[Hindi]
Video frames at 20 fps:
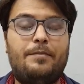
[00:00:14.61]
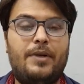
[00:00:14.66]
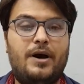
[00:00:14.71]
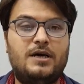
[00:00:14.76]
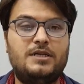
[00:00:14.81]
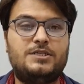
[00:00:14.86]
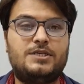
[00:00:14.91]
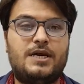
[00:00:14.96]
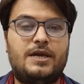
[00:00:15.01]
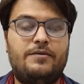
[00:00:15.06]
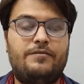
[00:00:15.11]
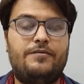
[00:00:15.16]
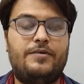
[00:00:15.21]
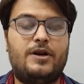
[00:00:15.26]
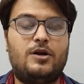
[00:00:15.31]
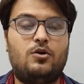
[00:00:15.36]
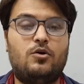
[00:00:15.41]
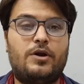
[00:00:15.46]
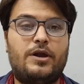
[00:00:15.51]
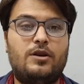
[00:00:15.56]
पाँच
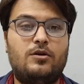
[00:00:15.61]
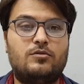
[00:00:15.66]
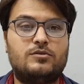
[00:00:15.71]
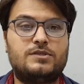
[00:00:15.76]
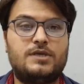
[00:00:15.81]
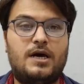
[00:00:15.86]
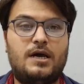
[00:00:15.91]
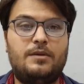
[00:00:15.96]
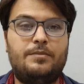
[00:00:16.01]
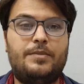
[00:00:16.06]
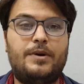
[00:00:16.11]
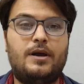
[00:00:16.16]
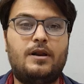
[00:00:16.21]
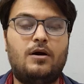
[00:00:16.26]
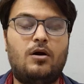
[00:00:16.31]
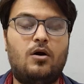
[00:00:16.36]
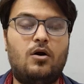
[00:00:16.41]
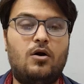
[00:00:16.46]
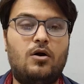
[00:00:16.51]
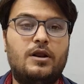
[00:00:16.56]
विकटों के नुकसान पर
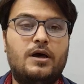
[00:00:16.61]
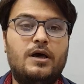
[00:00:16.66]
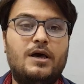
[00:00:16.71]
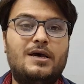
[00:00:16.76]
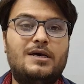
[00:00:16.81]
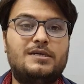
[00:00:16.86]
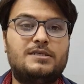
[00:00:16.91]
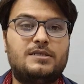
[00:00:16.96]
और